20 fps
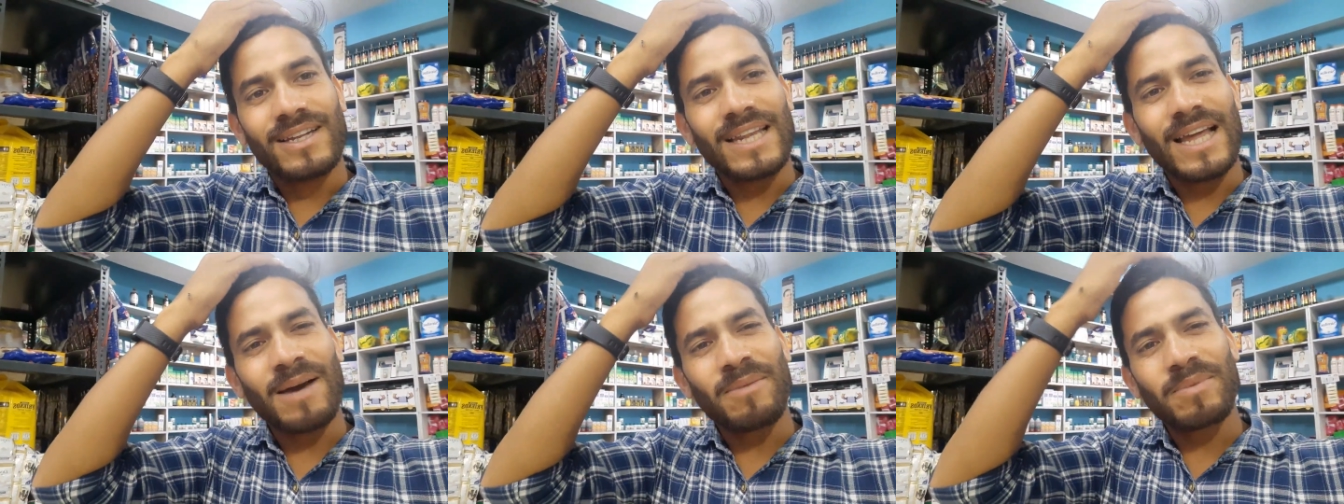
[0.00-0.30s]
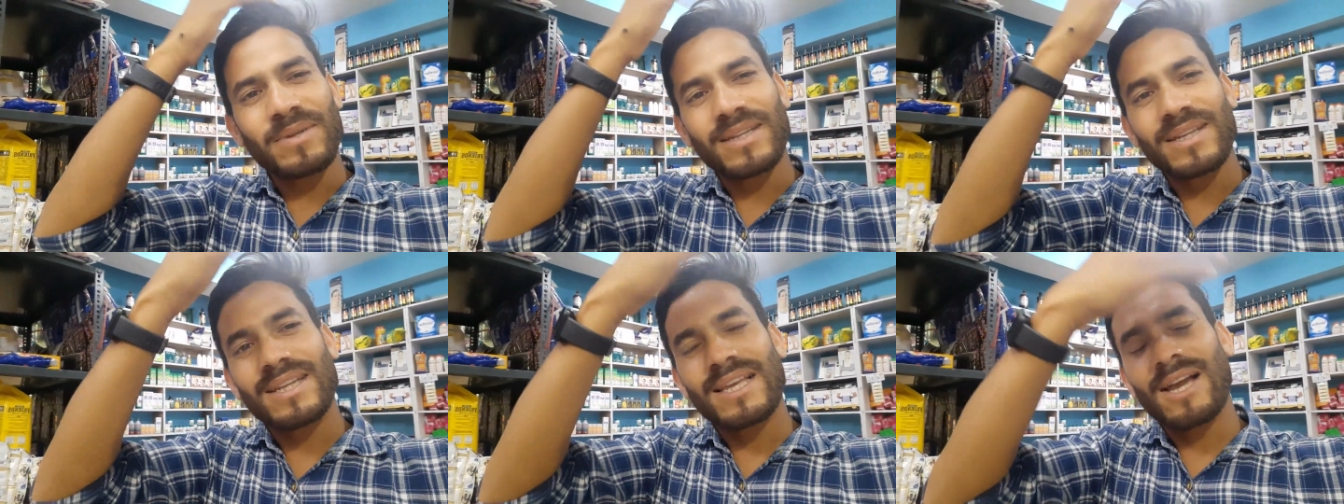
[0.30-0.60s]
नाम
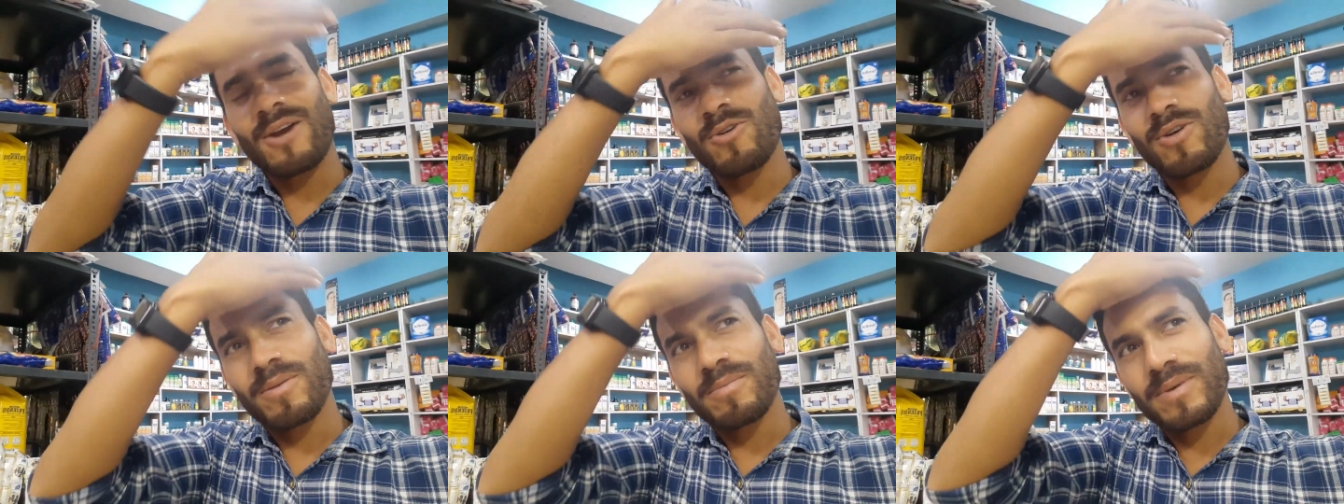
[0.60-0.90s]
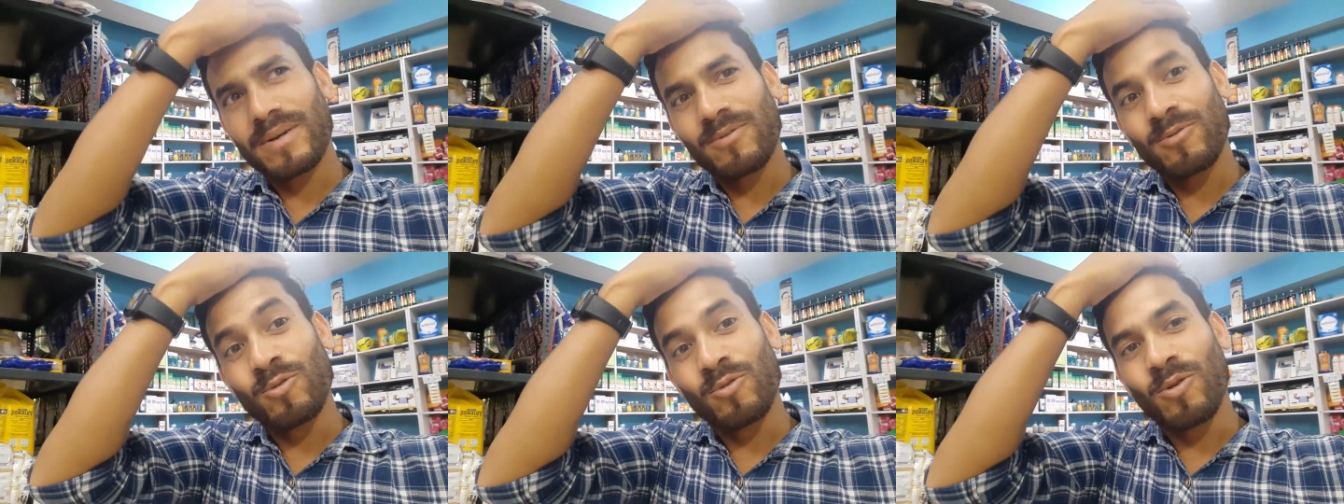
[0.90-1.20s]
पता नहीं क्या होगा
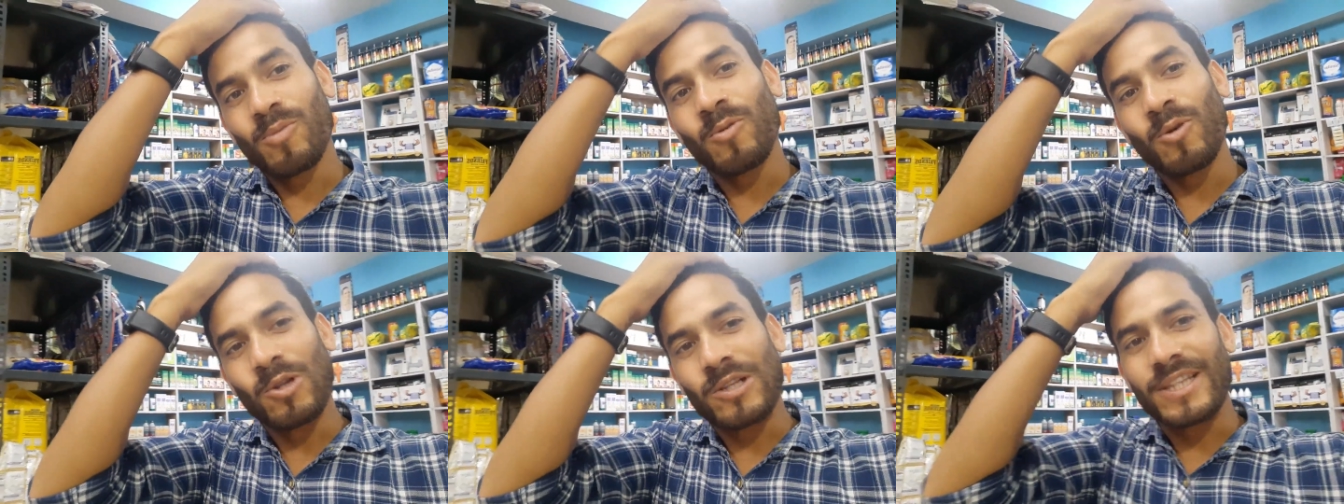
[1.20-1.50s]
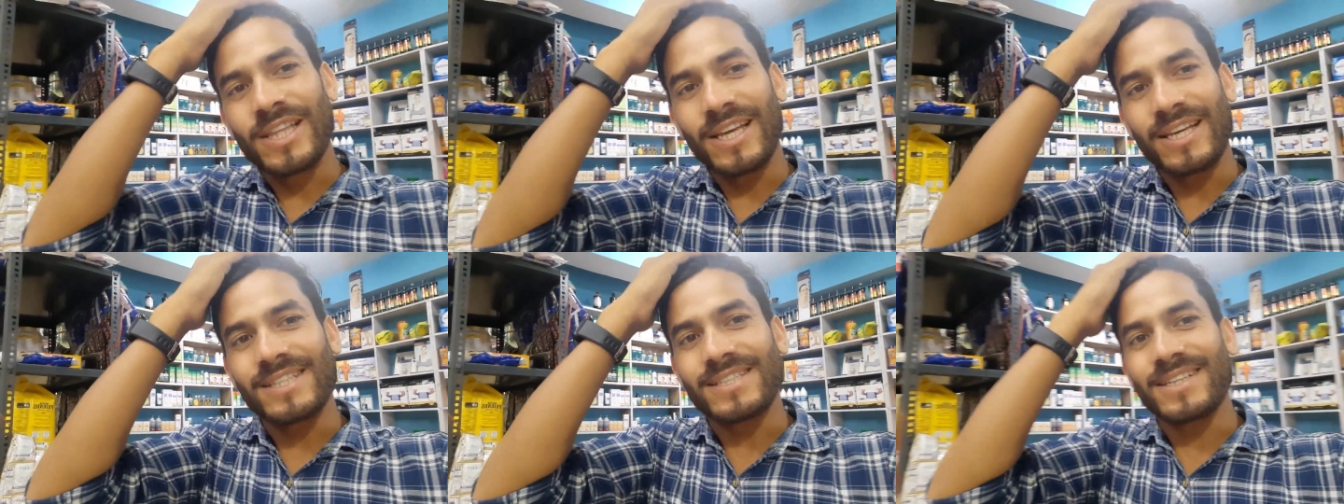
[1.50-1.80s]
पर उनको
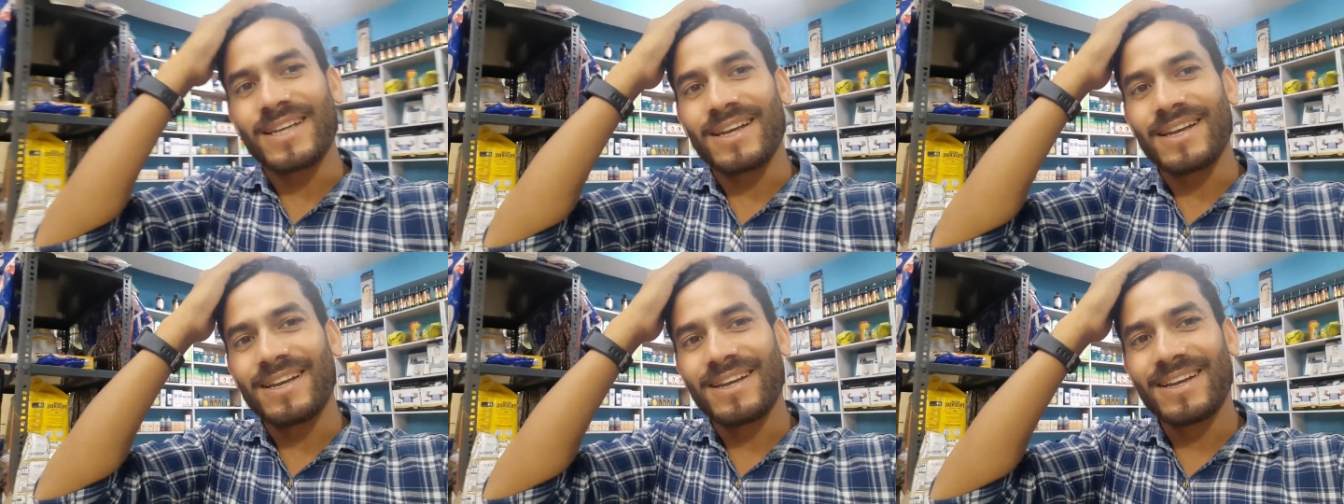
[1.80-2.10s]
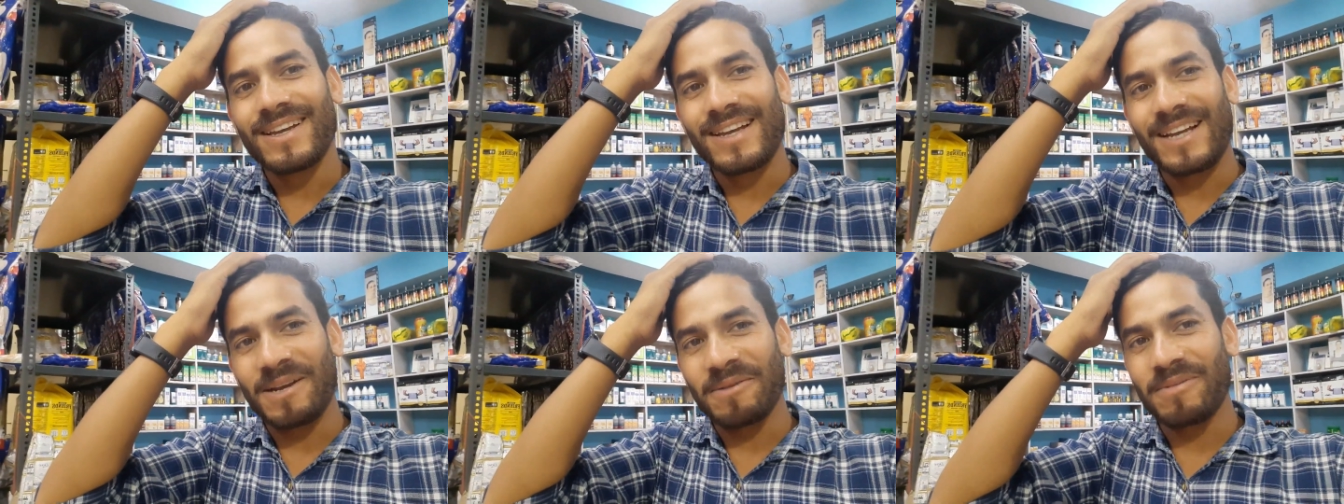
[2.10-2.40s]
बोलते हैं ऐसा
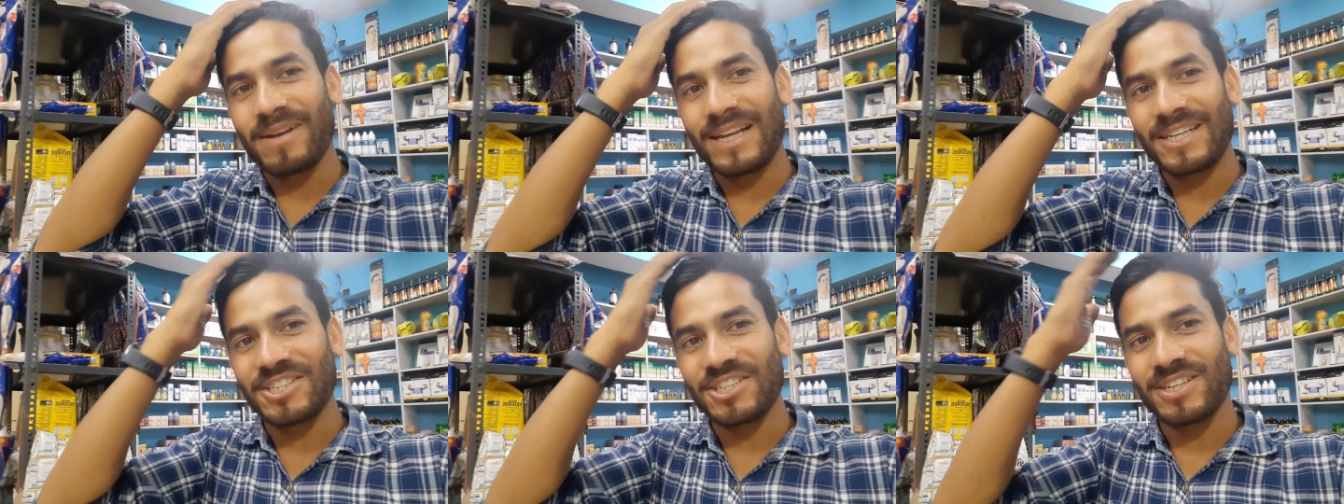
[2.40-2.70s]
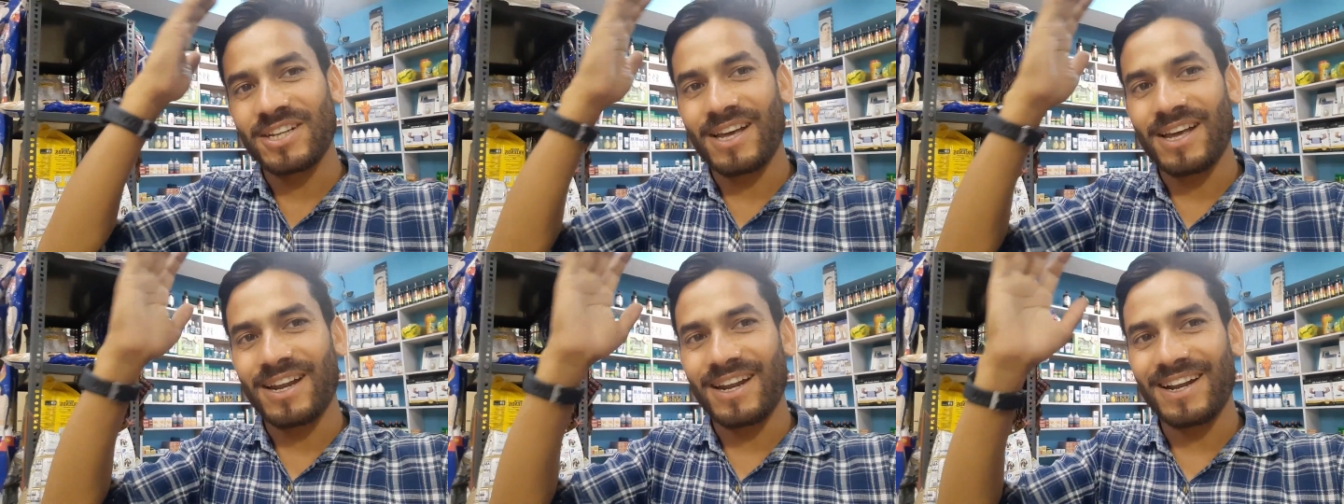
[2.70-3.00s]
कबलाशी
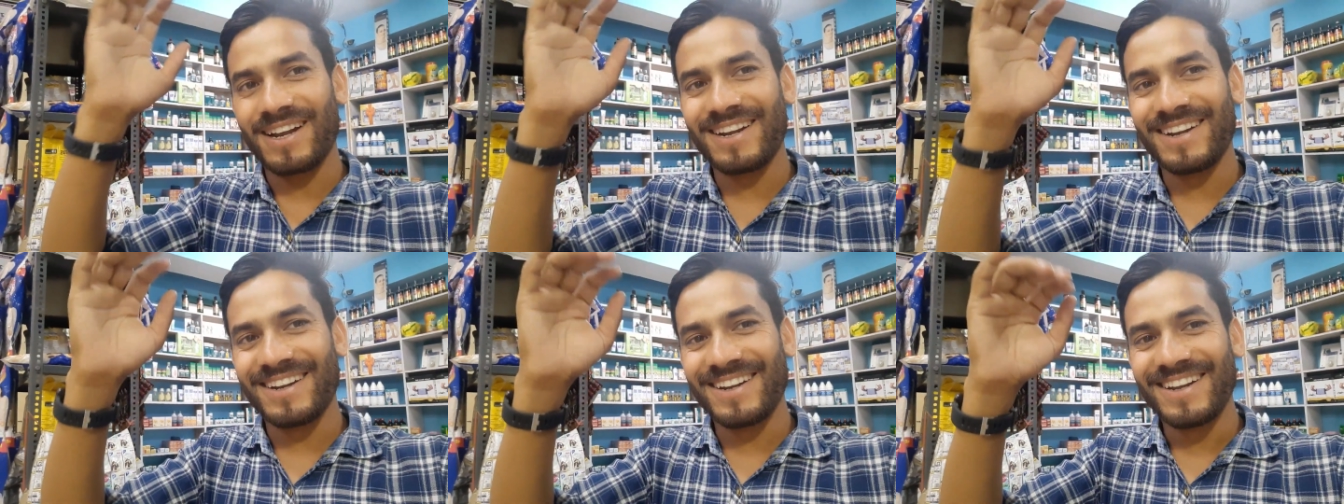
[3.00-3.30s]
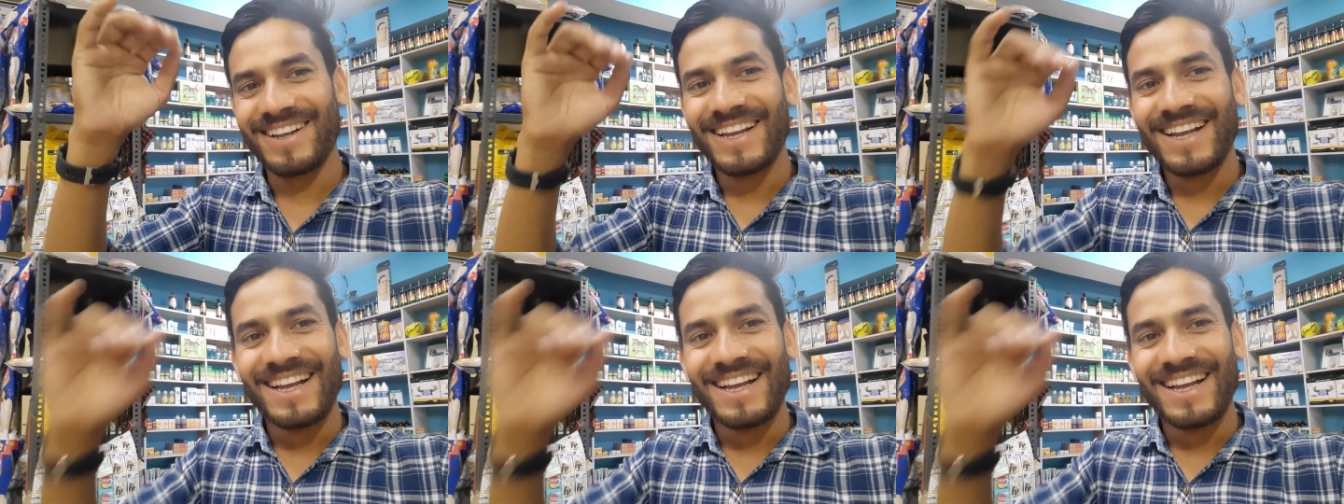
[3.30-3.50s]
नारायण